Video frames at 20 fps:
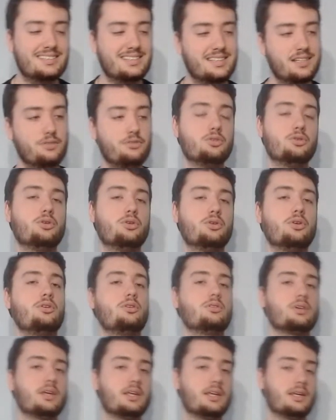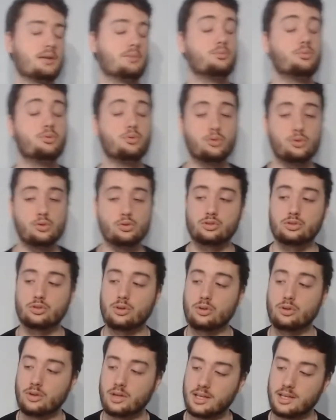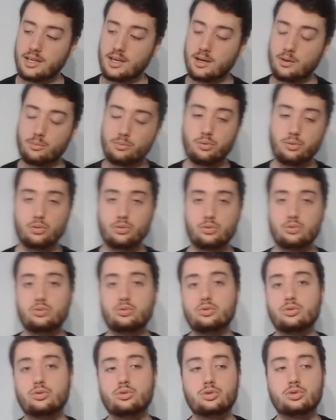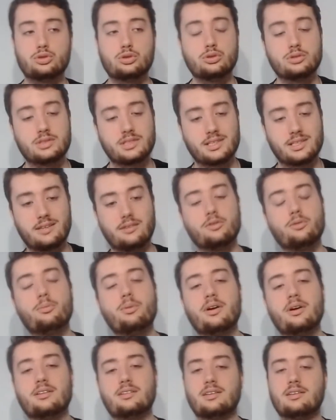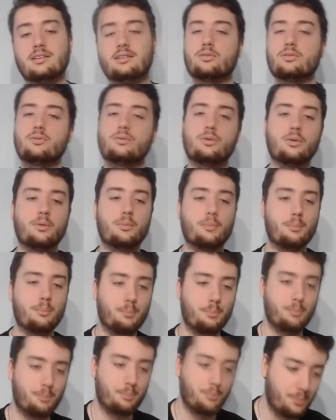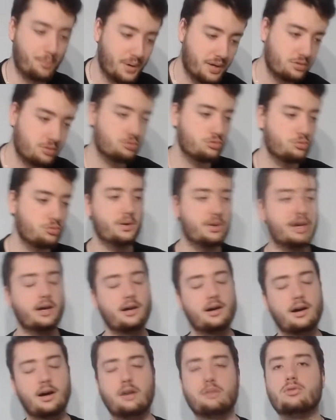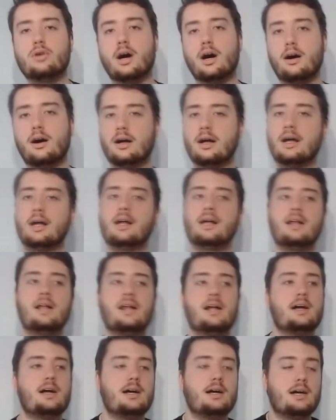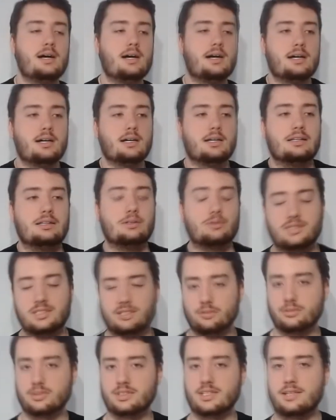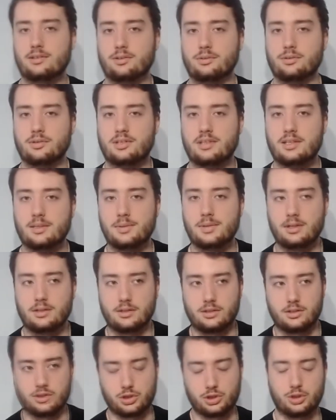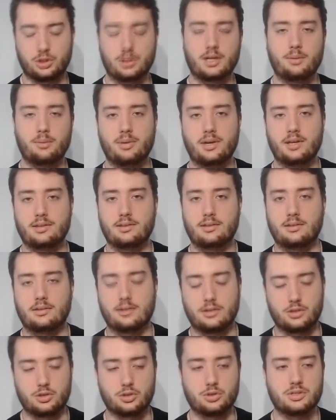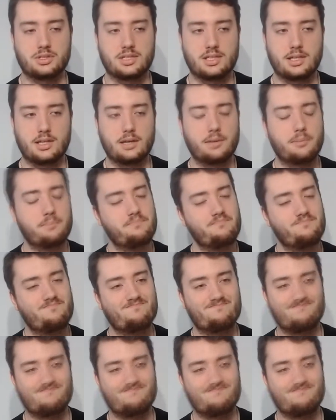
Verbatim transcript: assez violent, il y a beaucoup de sang et il y a beaucoup de choses qui se passent qui sont pas super à voir. Donc si vous êtes sensible, je le répète, je sais,